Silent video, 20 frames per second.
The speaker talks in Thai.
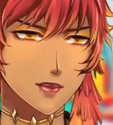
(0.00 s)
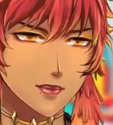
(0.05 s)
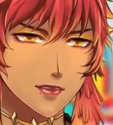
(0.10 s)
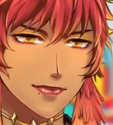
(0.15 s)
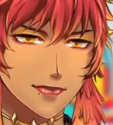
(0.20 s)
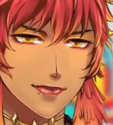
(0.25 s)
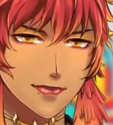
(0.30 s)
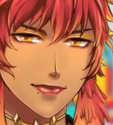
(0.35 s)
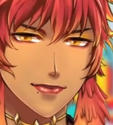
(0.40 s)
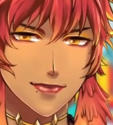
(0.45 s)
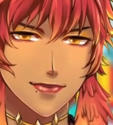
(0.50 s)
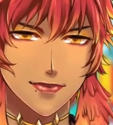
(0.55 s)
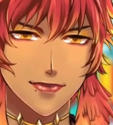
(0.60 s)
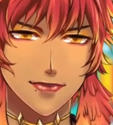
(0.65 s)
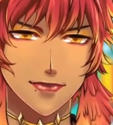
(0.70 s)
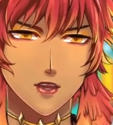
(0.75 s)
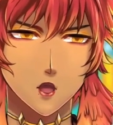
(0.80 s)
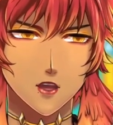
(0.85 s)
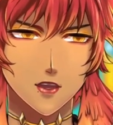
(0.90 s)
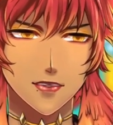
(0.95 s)
แบบ
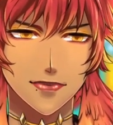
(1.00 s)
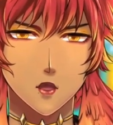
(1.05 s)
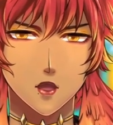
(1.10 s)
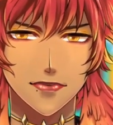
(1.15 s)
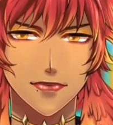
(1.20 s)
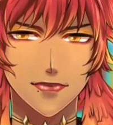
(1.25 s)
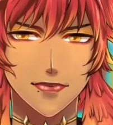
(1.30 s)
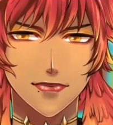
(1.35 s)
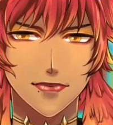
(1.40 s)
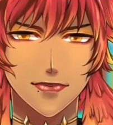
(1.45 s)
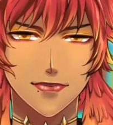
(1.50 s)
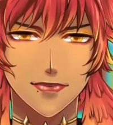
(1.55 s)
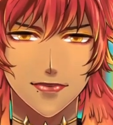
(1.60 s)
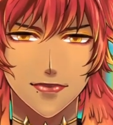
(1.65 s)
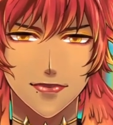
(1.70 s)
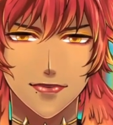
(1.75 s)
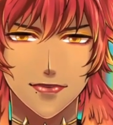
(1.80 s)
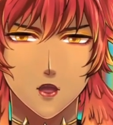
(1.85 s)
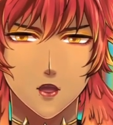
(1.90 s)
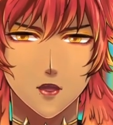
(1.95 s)
อยากจะขอบคุณ
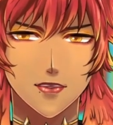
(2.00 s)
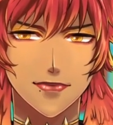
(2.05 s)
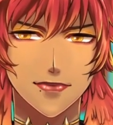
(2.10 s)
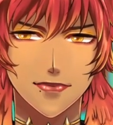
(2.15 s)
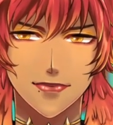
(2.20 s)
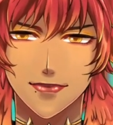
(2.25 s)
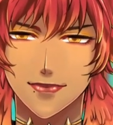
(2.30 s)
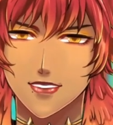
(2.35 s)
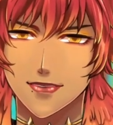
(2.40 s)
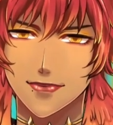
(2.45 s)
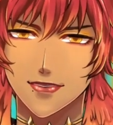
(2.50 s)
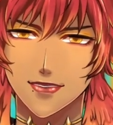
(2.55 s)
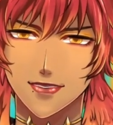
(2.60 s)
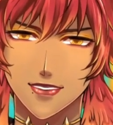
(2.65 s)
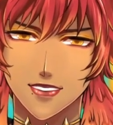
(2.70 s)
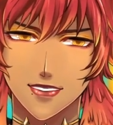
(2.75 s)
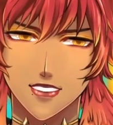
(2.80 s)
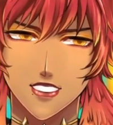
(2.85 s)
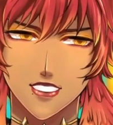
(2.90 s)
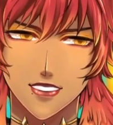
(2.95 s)
เหล่าลูกเจี๊ยบจ
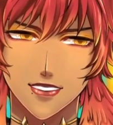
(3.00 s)
ริงๆอ่ะ